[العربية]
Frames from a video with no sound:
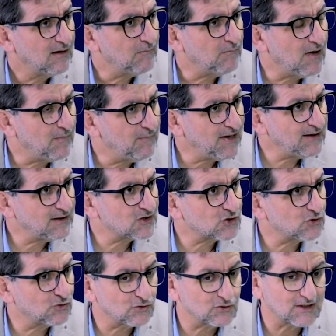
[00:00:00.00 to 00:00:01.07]
ما بين
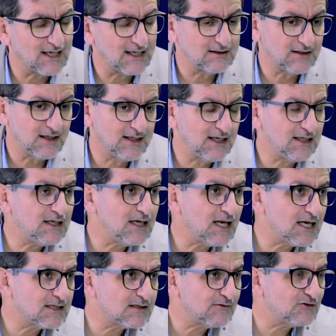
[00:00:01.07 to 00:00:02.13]
السلطات احنا
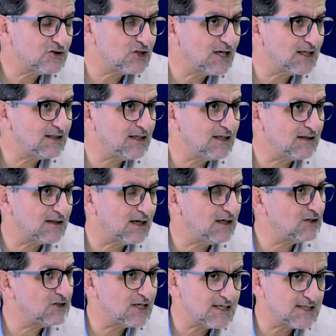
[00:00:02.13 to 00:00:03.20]
للأسف الشديد
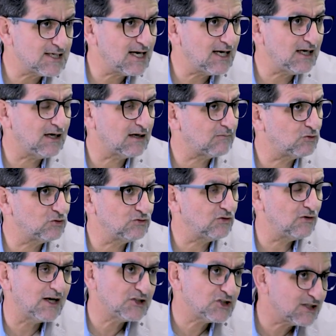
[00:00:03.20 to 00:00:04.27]
الجزائر
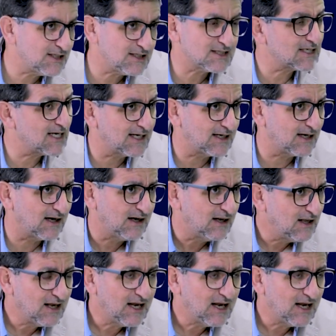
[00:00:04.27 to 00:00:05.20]
منذ عشرين سنة